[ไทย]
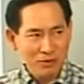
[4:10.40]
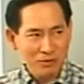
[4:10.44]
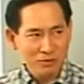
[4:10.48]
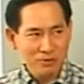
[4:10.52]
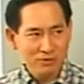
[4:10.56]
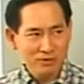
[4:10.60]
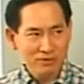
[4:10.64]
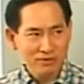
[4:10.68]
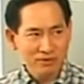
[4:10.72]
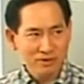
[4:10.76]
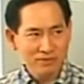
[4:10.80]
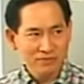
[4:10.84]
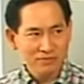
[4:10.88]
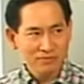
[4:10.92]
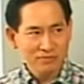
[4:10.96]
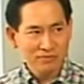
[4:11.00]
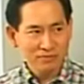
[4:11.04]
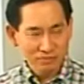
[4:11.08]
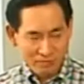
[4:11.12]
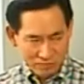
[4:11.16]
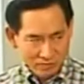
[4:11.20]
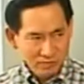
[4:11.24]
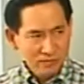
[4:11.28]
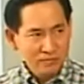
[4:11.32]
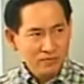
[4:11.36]
ว
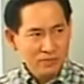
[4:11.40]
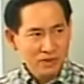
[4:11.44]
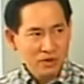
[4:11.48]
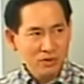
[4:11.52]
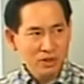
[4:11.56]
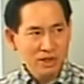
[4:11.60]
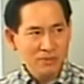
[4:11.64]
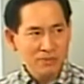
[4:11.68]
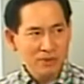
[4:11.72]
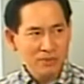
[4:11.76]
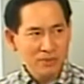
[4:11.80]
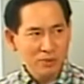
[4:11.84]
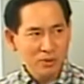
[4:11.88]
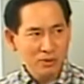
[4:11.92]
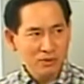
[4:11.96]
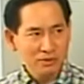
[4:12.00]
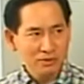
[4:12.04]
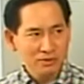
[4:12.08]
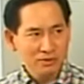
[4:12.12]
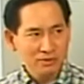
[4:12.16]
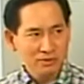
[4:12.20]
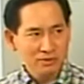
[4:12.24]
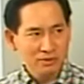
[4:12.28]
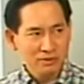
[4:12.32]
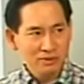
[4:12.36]
เราหนีไม่พ้น
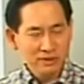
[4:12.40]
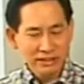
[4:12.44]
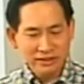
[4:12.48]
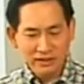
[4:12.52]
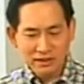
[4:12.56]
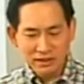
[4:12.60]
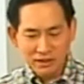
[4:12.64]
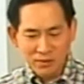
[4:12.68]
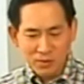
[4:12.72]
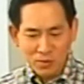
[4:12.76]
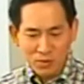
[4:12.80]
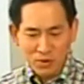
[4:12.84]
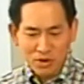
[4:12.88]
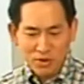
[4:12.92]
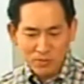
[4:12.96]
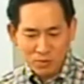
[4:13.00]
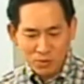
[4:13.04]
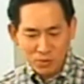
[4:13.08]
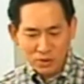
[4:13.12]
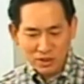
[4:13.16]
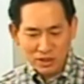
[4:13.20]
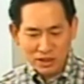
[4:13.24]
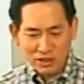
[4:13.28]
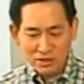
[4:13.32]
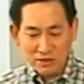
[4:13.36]
แต่สิ่งที่ผมกำลัง
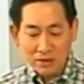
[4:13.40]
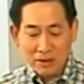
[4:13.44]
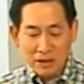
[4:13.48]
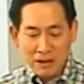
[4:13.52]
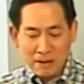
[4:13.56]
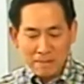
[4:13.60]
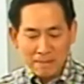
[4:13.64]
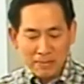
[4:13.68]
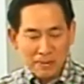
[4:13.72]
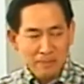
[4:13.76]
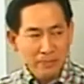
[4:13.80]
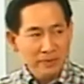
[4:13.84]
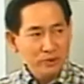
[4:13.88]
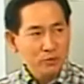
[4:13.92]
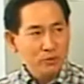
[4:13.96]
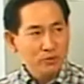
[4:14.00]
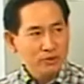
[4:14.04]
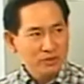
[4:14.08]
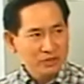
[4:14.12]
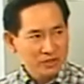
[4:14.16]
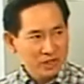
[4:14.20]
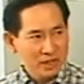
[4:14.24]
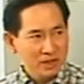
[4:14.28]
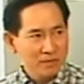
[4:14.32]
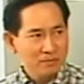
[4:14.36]
พูดนี่คือมันเป็นส่วน
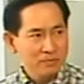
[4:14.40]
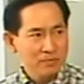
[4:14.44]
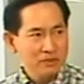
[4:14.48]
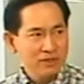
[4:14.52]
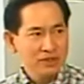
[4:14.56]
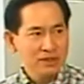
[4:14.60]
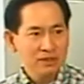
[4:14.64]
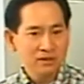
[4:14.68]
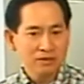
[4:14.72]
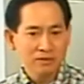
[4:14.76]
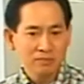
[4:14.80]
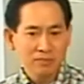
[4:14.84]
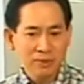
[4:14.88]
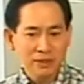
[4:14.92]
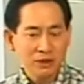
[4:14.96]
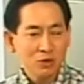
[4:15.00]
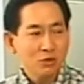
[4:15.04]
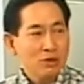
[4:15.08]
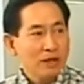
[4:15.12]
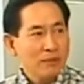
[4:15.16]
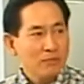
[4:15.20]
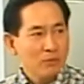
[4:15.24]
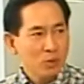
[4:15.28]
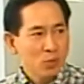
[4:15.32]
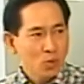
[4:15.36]
เสริมซึ่งมันต้อ
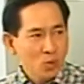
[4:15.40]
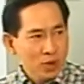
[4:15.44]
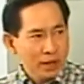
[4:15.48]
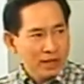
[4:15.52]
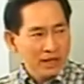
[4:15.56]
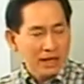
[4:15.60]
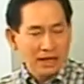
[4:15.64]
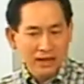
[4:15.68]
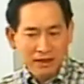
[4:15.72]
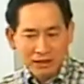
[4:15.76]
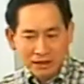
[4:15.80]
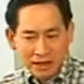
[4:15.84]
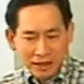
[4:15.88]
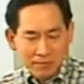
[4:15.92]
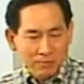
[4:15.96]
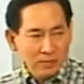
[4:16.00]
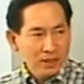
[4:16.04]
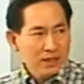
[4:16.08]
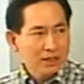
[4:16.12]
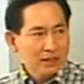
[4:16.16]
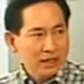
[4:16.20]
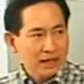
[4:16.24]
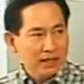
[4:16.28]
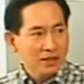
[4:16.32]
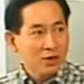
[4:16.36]
งทำคู่ขนานและทำ
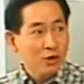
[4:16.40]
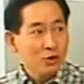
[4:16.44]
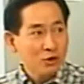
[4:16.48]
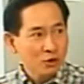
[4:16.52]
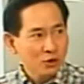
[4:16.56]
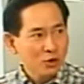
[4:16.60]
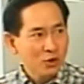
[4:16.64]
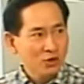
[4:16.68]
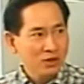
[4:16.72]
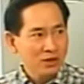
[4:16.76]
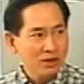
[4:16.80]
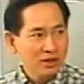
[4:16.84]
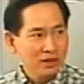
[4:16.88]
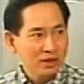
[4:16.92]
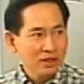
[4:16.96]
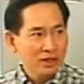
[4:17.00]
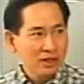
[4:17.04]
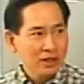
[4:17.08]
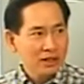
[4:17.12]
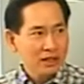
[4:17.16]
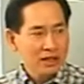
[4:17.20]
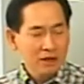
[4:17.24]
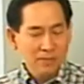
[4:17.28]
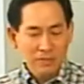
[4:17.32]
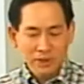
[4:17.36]
ตั้งแต่ตอนต้น
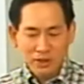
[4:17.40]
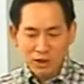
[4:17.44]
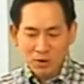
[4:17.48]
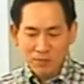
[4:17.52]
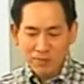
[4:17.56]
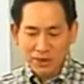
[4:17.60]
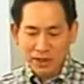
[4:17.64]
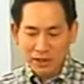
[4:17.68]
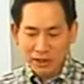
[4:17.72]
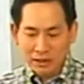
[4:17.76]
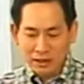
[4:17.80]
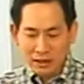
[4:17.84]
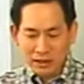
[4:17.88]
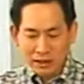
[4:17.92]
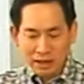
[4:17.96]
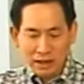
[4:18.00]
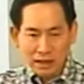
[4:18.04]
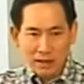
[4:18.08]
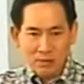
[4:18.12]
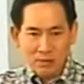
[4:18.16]
แล้วมันต้องเป็นตั้งแต่